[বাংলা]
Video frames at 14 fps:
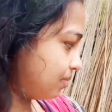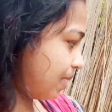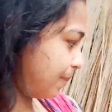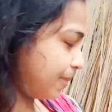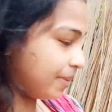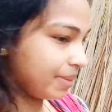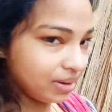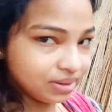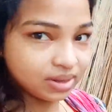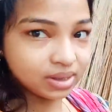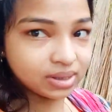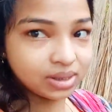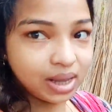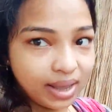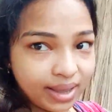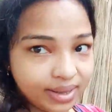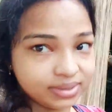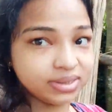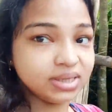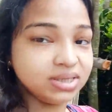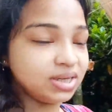বাপের বাড়িতে
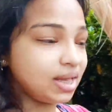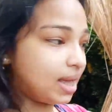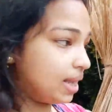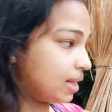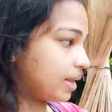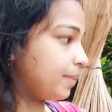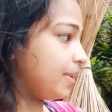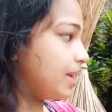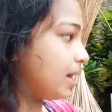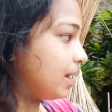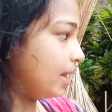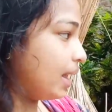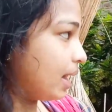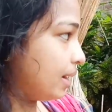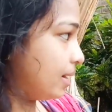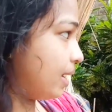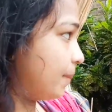এসেছি কালকে বিকালে আর